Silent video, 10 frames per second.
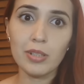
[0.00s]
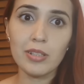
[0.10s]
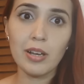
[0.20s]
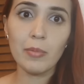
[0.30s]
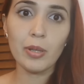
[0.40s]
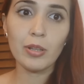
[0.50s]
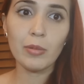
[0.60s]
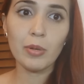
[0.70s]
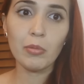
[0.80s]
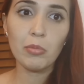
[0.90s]

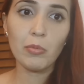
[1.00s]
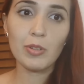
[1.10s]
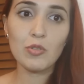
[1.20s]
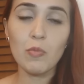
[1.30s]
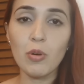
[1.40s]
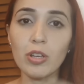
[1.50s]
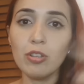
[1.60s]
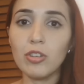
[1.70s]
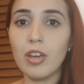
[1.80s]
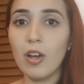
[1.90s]
Básicamente me, me pasó un
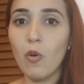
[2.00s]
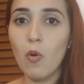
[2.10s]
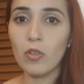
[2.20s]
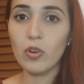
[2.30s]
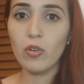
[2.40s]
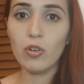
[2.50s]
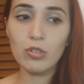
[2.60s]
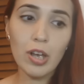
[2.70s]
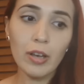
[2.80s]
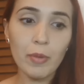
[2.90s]
poquito, dije cuatro
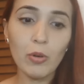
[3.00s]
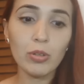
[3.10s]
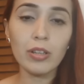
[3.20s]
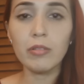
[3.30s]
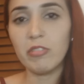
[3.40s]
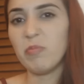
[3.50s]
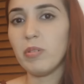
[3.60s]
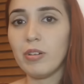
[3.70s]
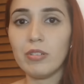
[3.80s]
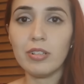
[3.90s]
cosas que me gustan de mí,
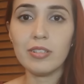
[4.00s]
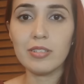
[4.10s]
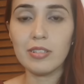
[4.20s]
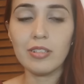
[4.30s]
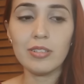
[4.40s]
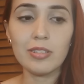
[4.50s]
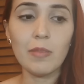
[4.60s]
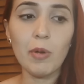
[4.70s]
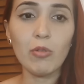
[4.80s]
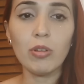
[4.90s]
pero en sí,
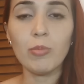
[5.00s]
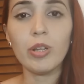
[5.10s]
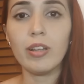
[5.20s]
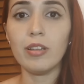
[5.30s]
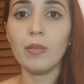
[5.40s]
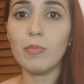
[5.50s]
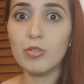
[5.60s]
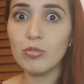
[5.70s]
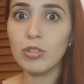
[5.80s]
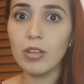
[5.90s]
sí me gustan bastante
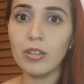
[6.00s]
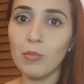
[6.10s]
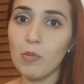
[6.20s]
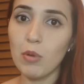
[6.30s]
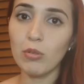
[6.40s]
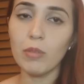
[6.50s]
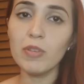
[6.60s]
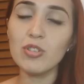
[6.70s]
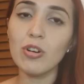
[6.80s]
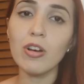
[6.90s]
mis uñas y también me
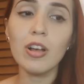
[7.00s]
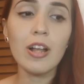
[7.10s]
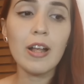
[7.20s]
gustan mis ojos.